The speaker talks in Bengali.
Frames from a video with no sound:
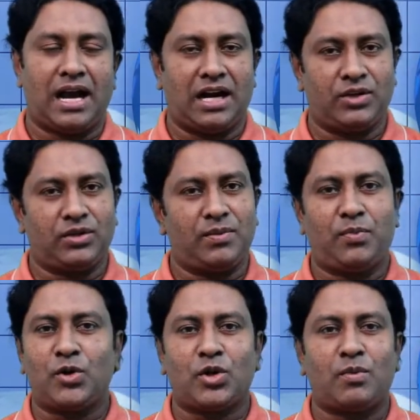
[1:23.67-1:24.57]
আর যদি
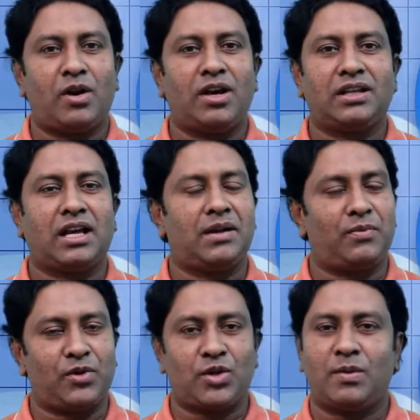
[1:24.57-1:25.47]
পৌরসভা হয় তাহলে
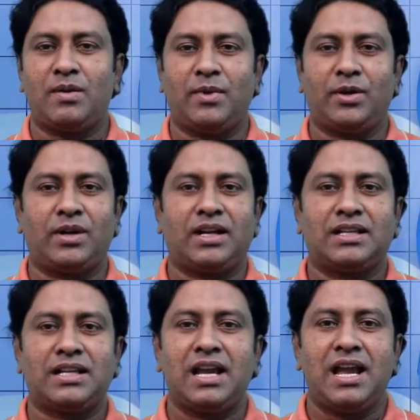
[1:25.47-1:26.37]
পৌরসভার মেয়রের
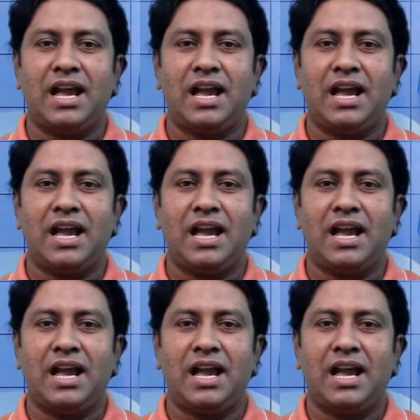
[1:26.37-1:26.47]
কাছে